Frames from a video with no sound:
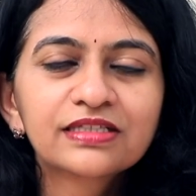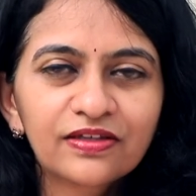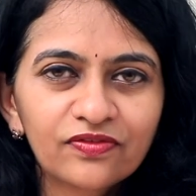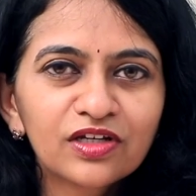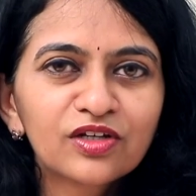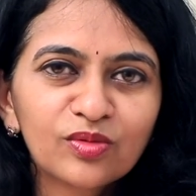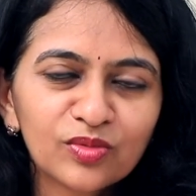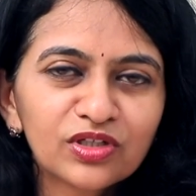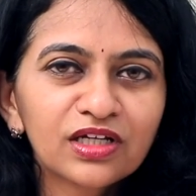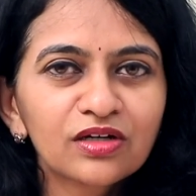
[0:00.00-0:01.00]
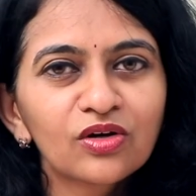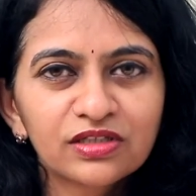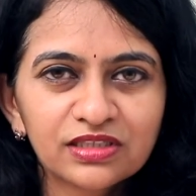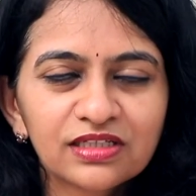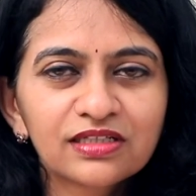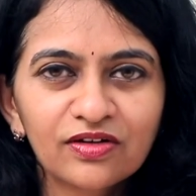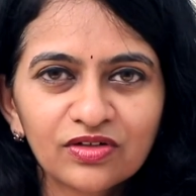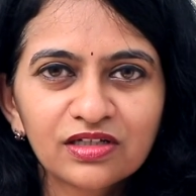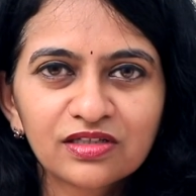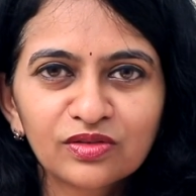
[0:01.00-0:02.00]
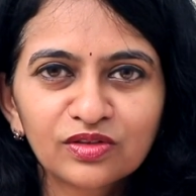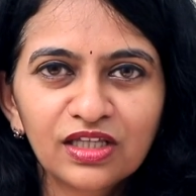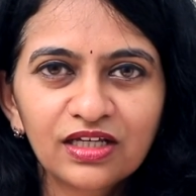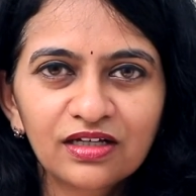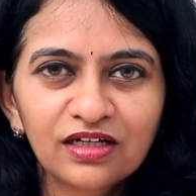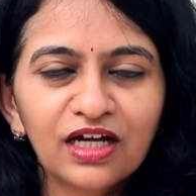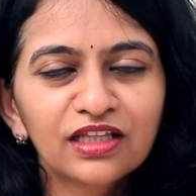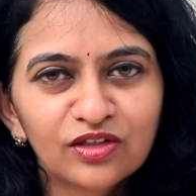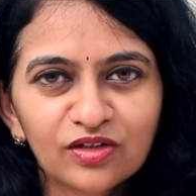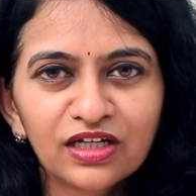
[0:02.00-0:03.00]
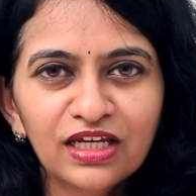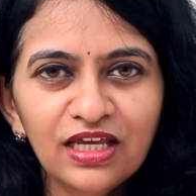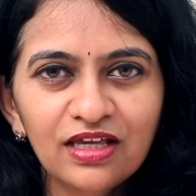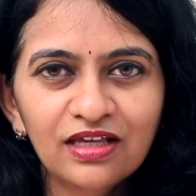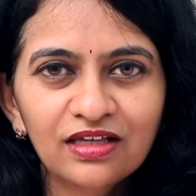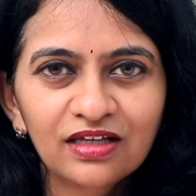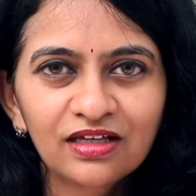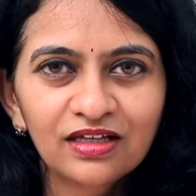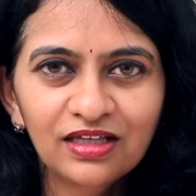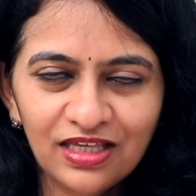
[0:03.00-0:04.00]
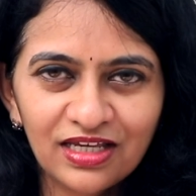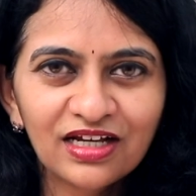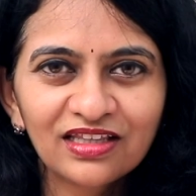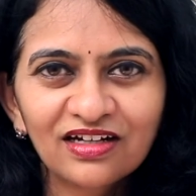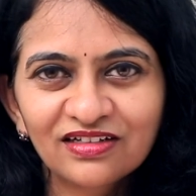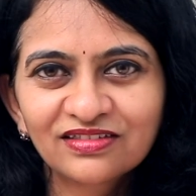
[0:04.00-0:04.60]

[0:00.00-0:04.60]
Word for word: సివియర్ న్యూమోనియా కాజ్ చేసే అవకాశం ఉంది అందుకని ఈ కథ